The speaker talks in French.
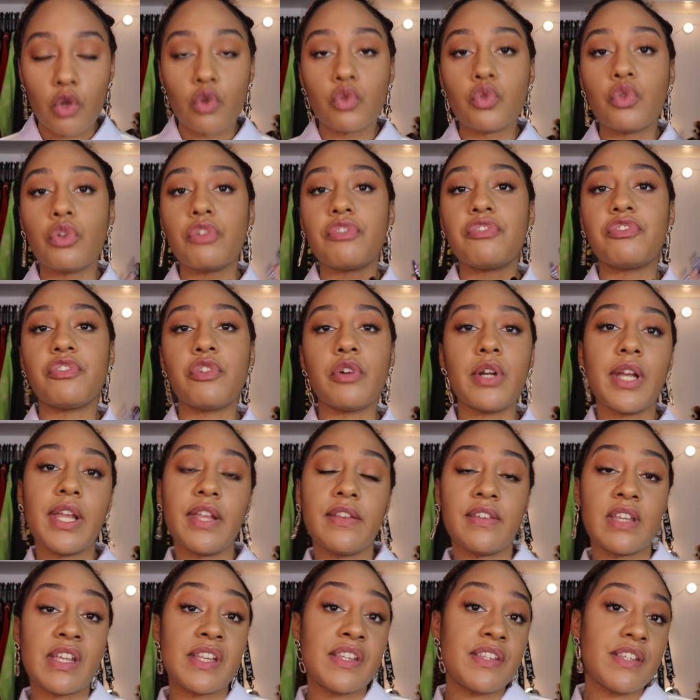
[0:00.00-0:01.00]
de
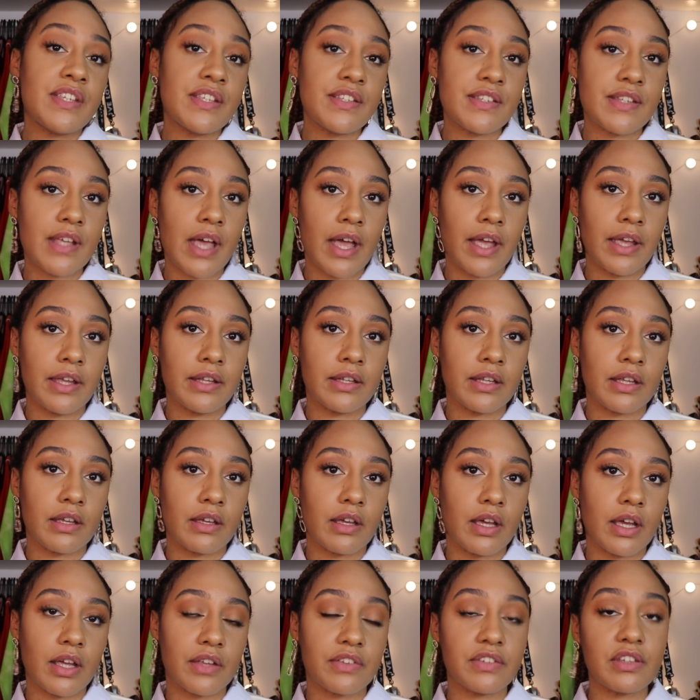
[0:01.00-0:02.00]
voler des designs
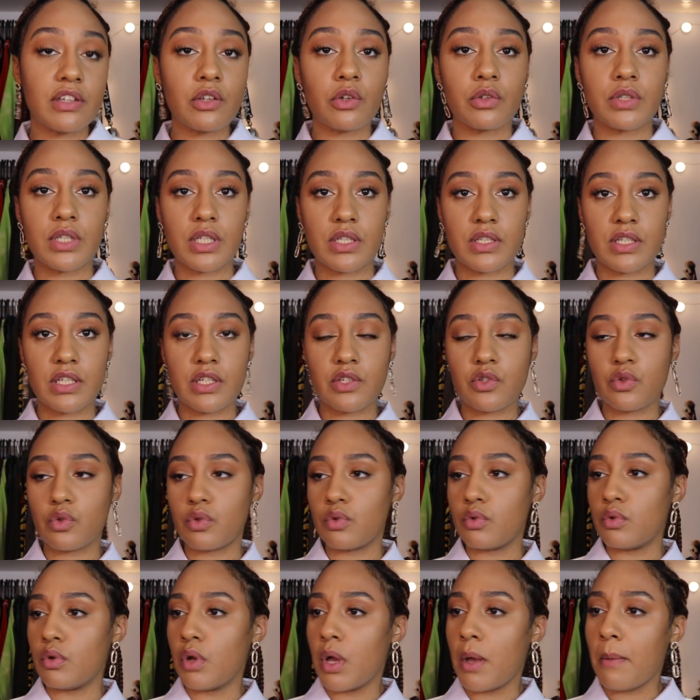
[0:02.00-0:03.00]
ainsi que des
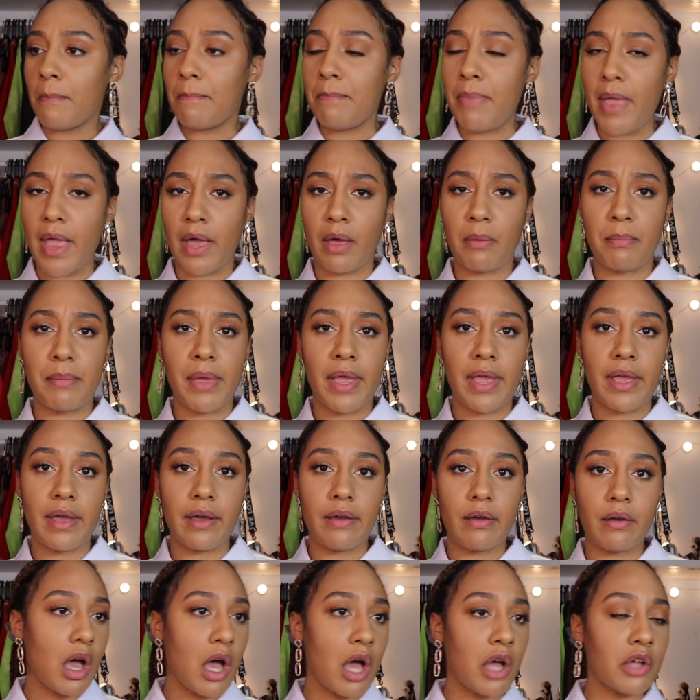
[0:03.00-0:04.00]
tissus
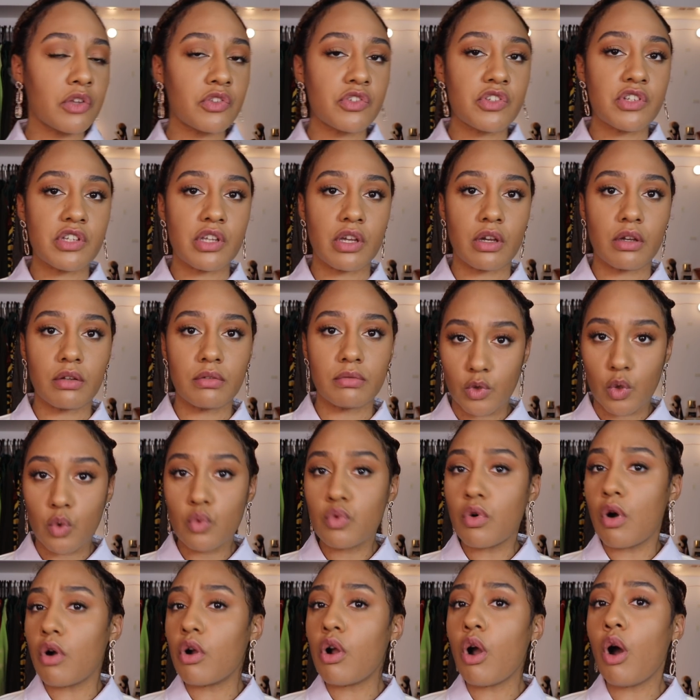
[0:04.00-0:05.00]
berbères, indiens
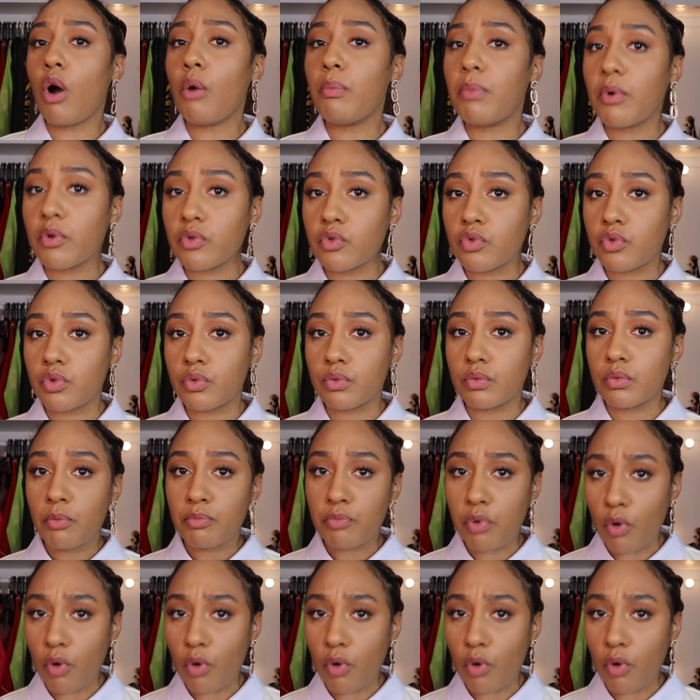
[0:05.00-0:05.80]
ou encore bantous.